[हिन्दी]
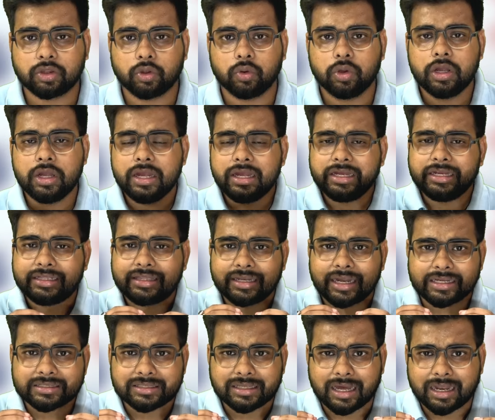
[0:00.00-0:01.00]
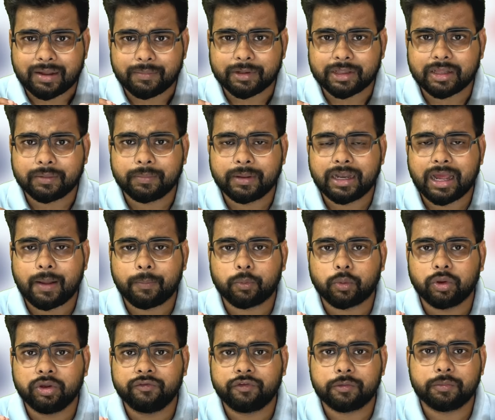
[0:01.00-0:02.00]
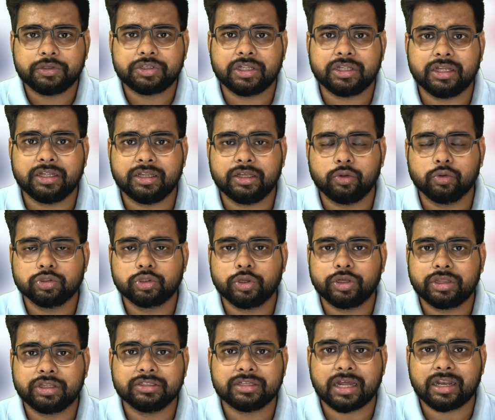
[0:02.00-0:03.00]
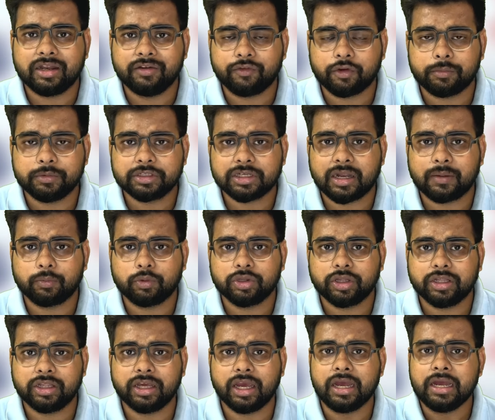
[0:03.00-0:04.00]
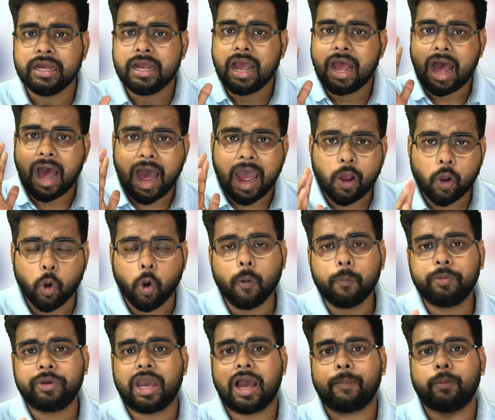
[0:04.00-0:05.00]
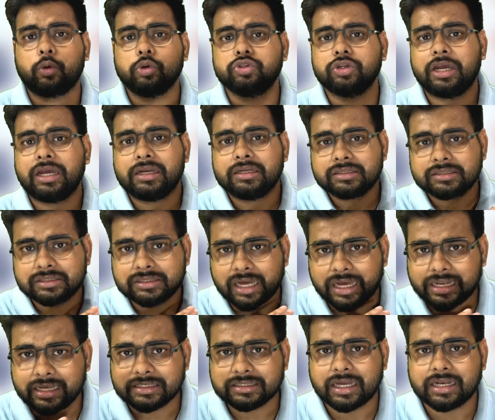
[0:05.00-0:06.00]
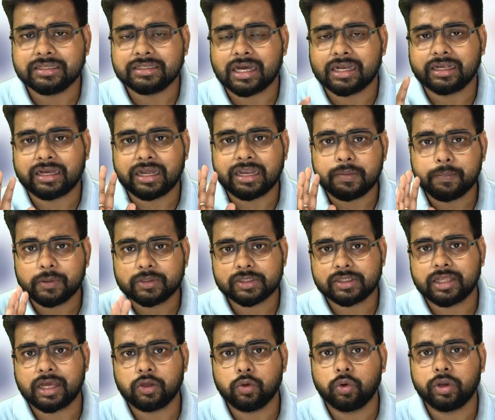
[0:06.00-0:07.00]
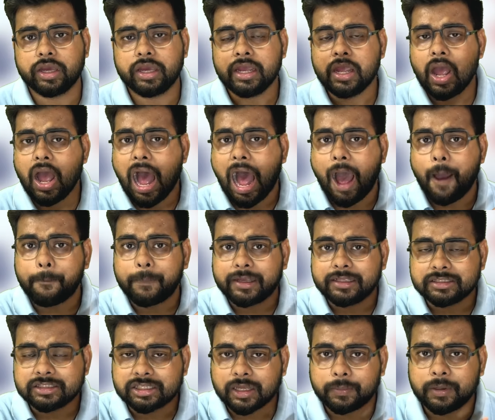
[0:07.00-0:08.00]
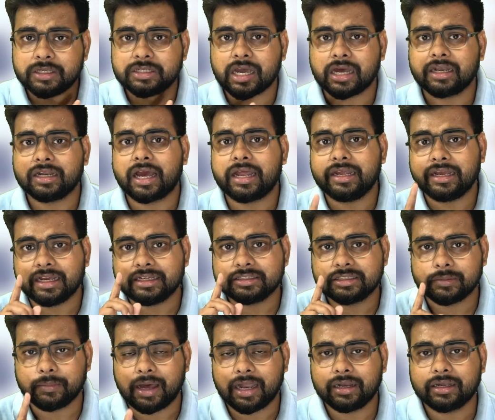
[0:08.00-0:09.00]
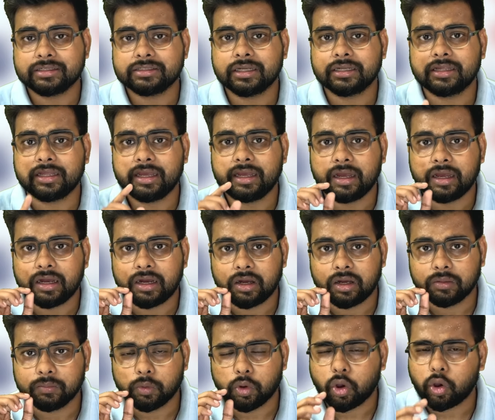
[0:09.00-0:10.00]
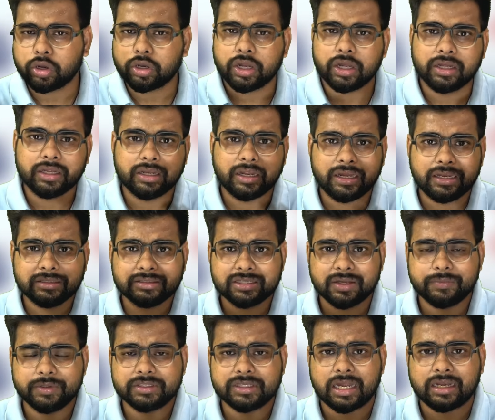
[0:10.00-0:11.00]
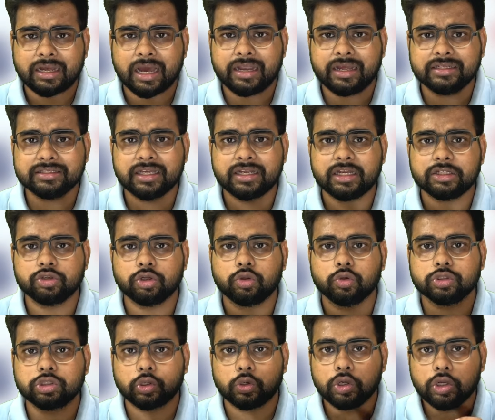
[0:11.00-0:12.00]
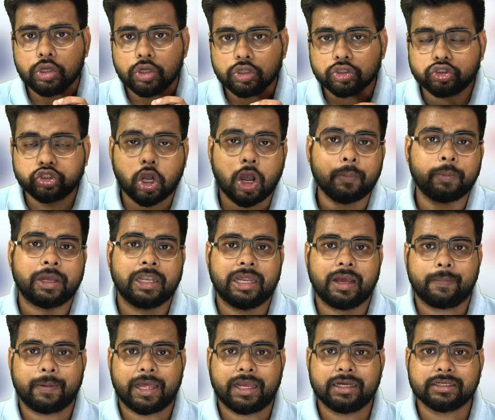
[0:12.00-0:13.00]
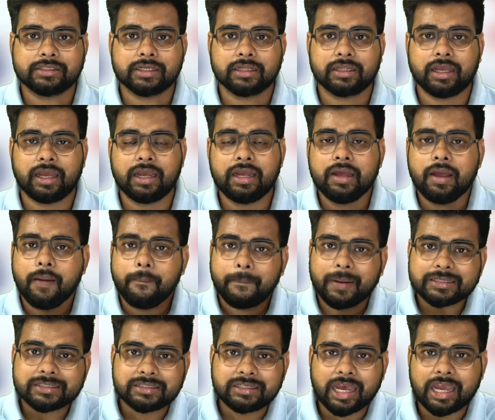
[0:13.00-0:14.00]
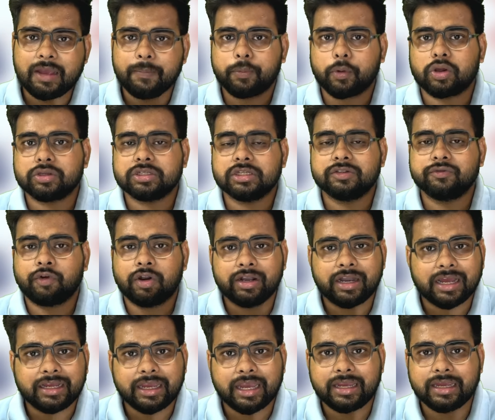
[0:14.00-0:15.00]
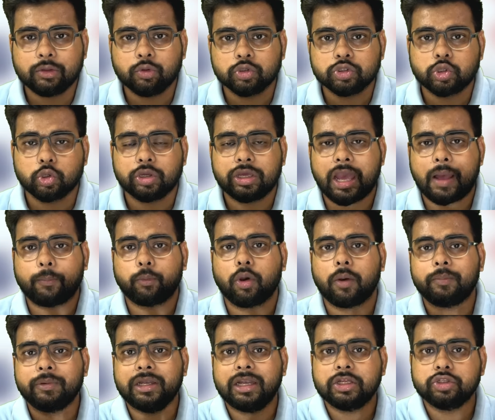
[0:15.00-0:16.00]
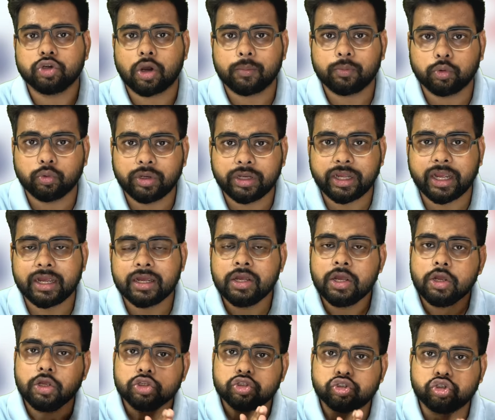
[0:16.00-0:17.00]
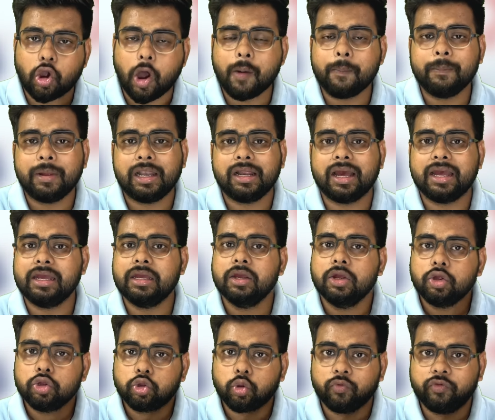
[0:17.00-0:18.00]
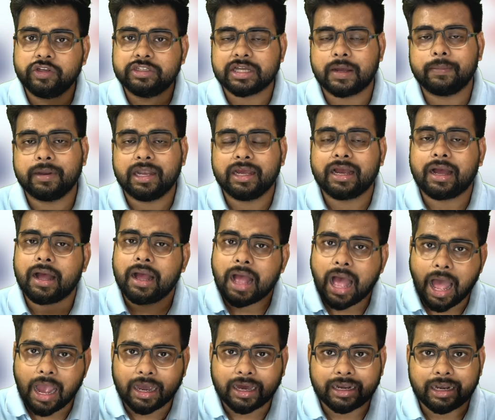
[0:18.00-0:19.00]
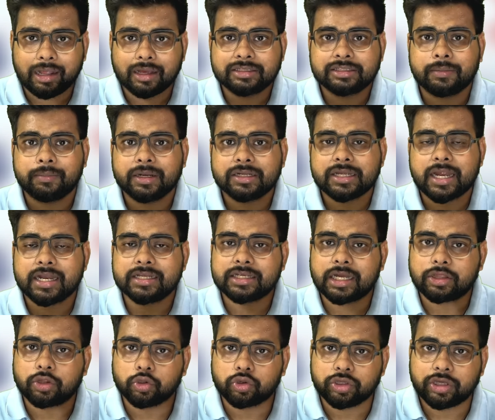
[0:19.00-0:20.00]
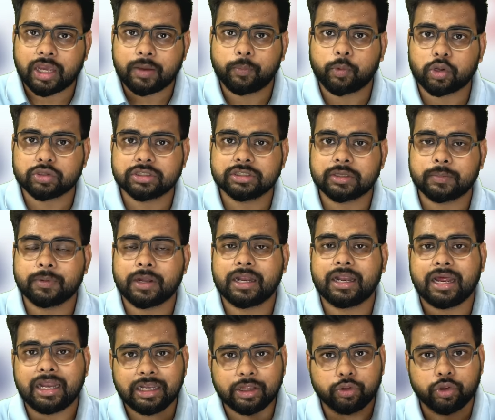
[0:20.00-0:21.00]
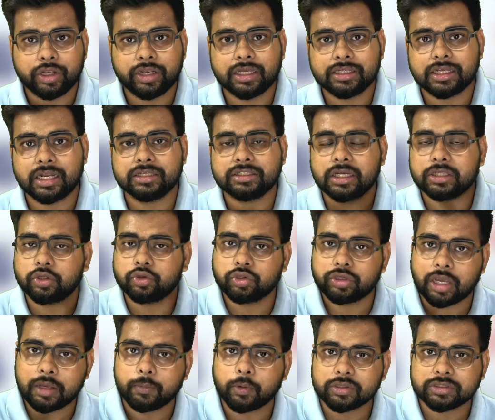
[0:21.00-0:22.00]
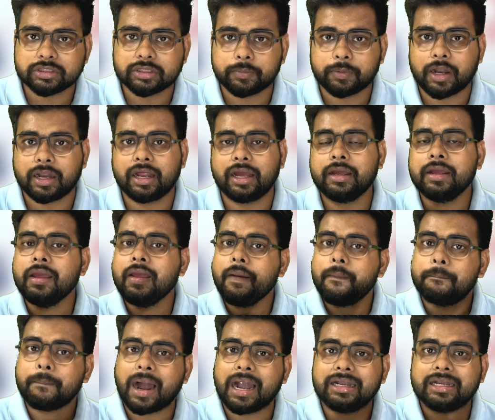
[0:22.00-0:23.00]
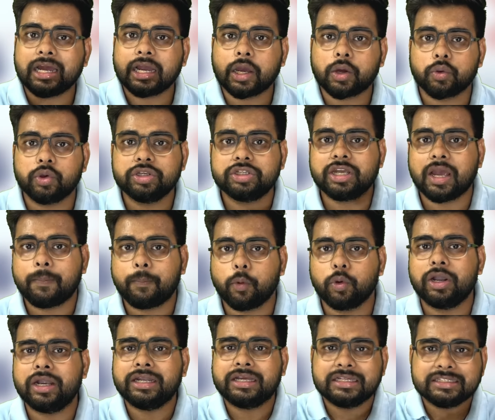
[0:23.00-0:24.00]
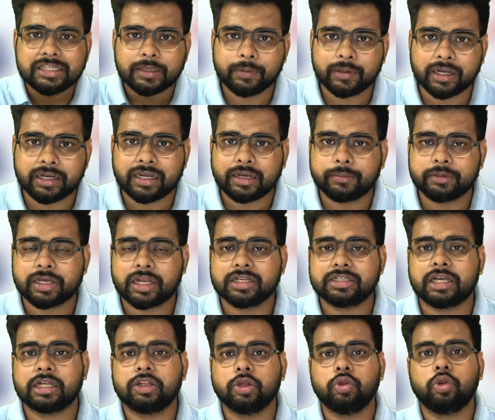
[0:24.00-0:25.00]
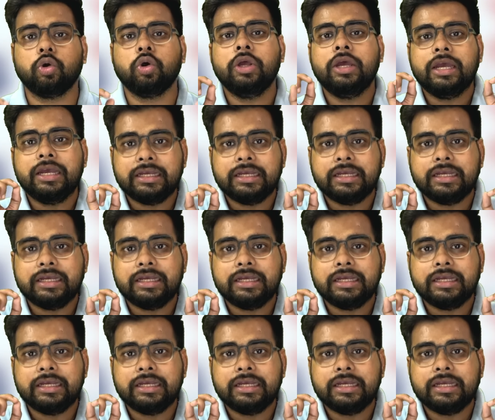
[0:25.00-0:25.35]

हो इतना सारा मतलब मैंने आपको इन्फॉर्मेशन दे दी है दोस्तों इतनी सारी इन्फॉर्मेशन आपको दे दी है आई होप कि आपको जो है सारी की सारी जानकारी पसंद आई होगी आप इन सभी जानकारी का इस्तेमाल कर सकते हैं और इन सभी जानकारी के जरिए जो दोस्तों जॉब के लिए अप्लाई कर सकते हैं बस यही प्रोसेस फंडा यही है दोस्तों कि आपको अपने लिए जॉब ढूंढनी है जॉब मिल गई तो वीज़ा मिलेगा अगर लग्जमबर्ग जाना चाहते हो तो यही प्रोसेस अपनाना है लिथुनिया जाना चाहते हो तो यही प्रोसेस अपनाना है माल्टा क्रोएशिया पोलैंड किसी भी कंट्री में जाना चाहते हो तो